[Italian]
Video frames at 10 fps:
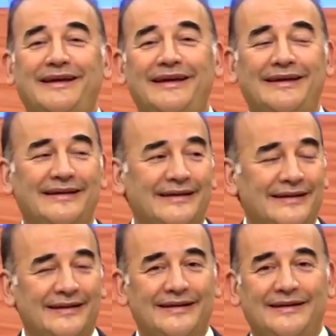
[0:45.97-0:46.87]
e
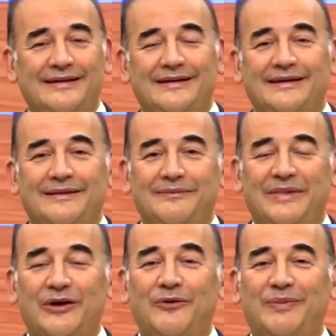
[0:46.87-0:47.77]
mi
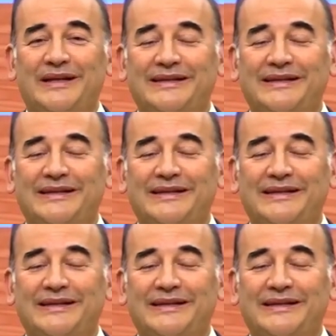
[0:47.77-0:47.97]
condividevano